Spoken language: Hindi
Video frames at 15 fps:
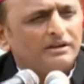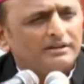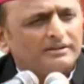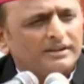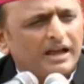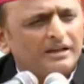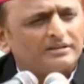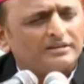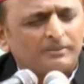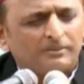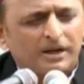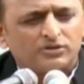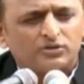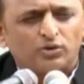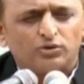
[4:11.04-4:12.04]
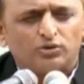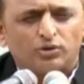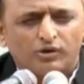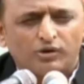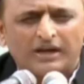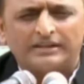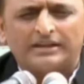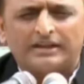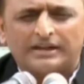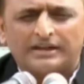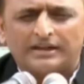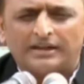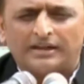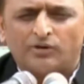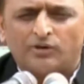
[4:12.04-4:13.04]
निषाद समाज को धोखा दे
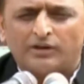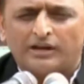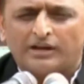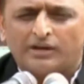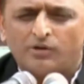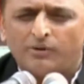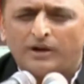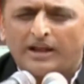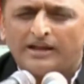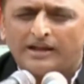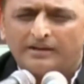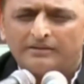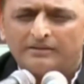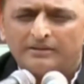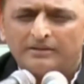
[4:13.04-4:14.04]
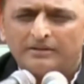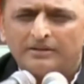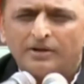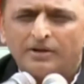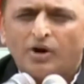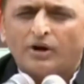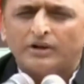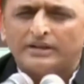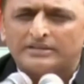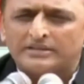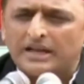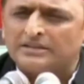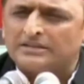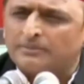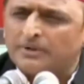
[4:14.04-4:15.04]
करके इन्होंने लखनऊ बुलाया और
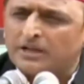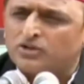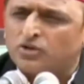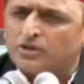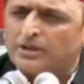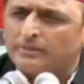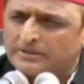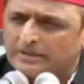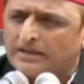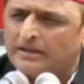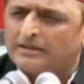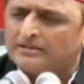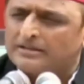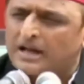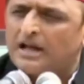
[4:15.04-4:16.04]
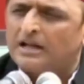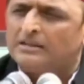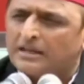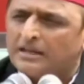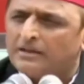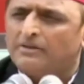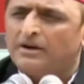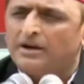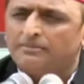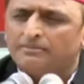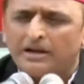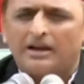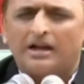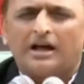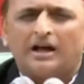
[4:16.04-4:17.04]
निषाद समाज को यह बताया निषाद केवड़
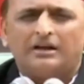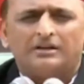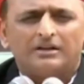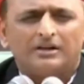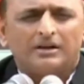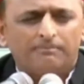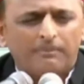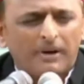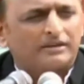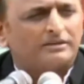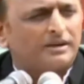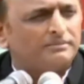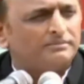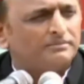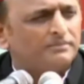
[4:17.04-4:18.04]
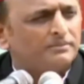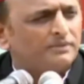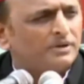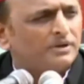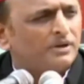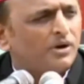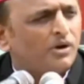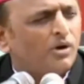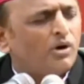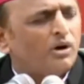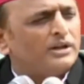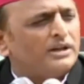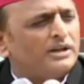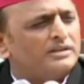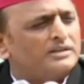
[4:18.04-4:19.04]
मल्ला बाथम
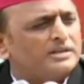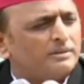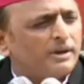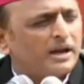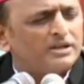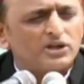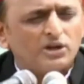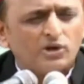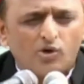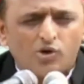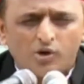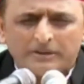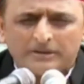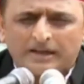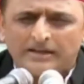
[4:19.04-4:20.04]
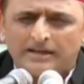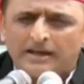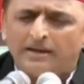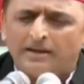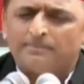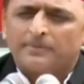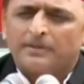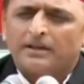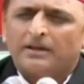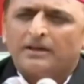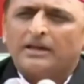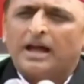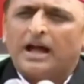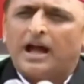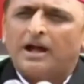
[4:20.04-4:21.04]
और इन समाज के लोगों को बताया
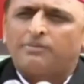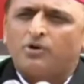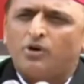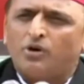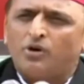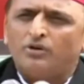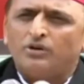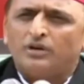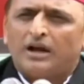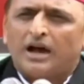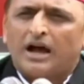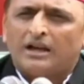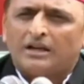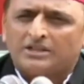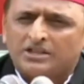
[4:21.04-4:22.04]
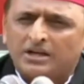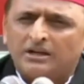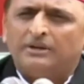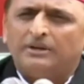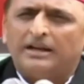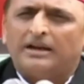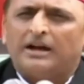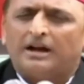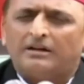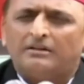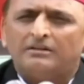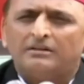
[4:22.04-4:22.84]
कि आपको आरक्षण मिलेगा